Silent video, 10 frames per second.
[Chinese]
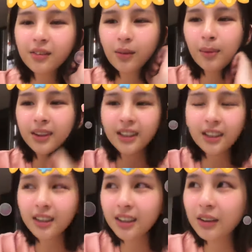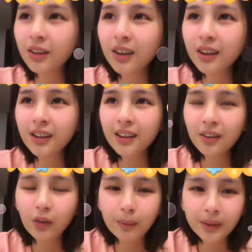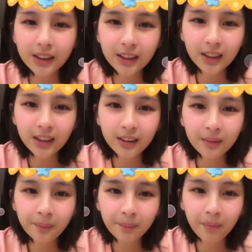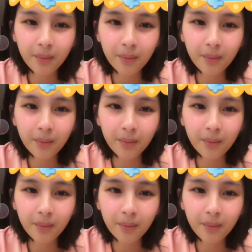我们今天的我们今天